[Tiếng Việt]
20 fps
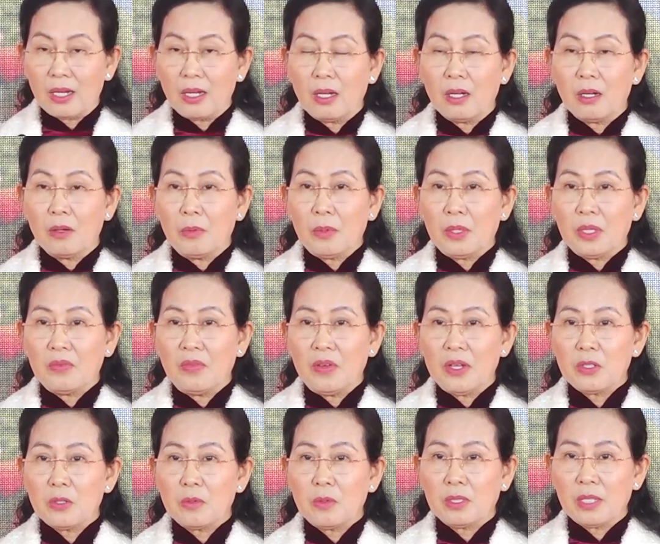triển khai đồng
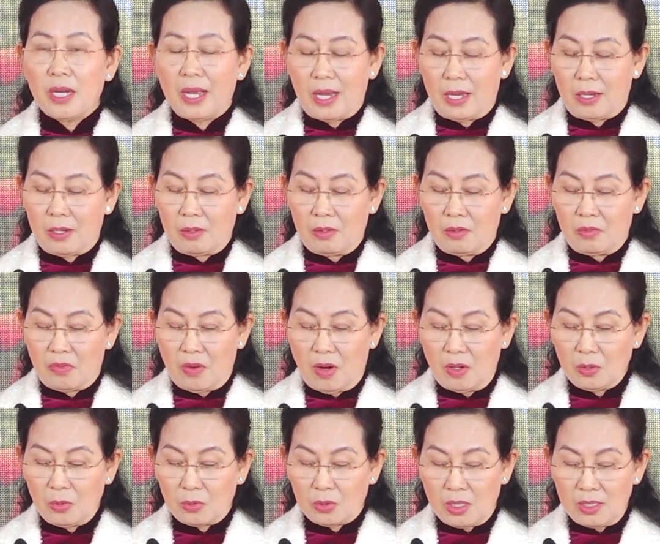bộ các nhiệm vụ giải
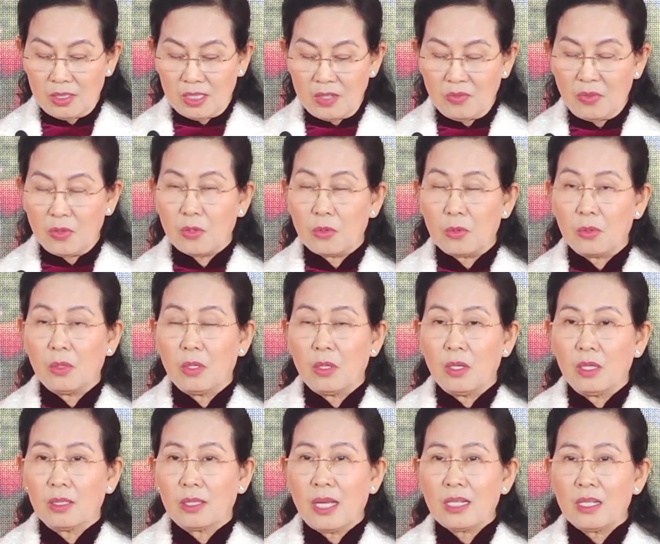pháp trong quy hoạch
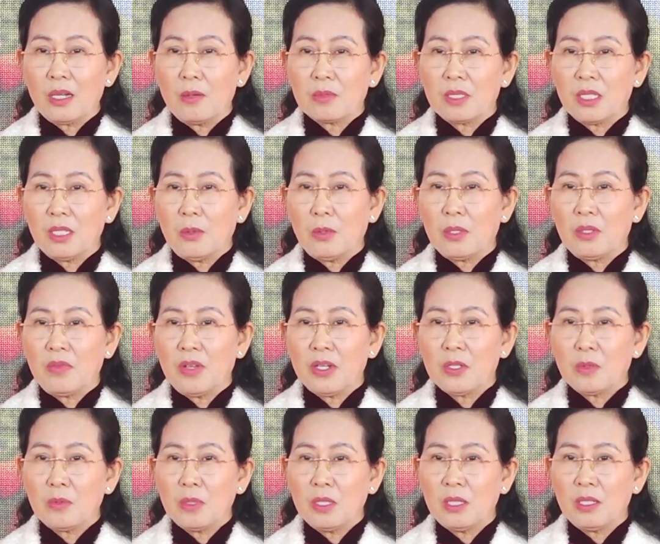gắn với thực hiện nghị
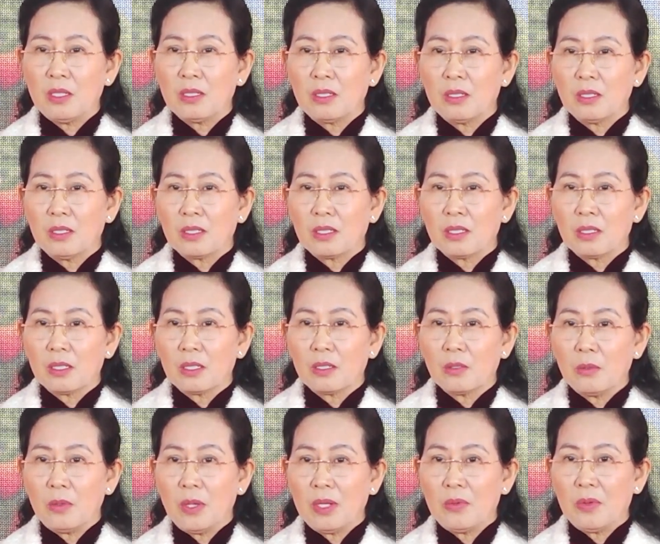quyết Đại hội Đảng
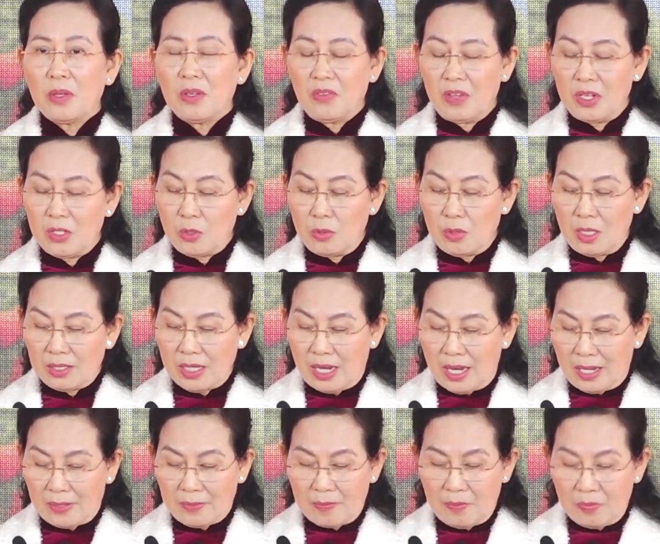bộ các cấp, nghị quyết Đại hội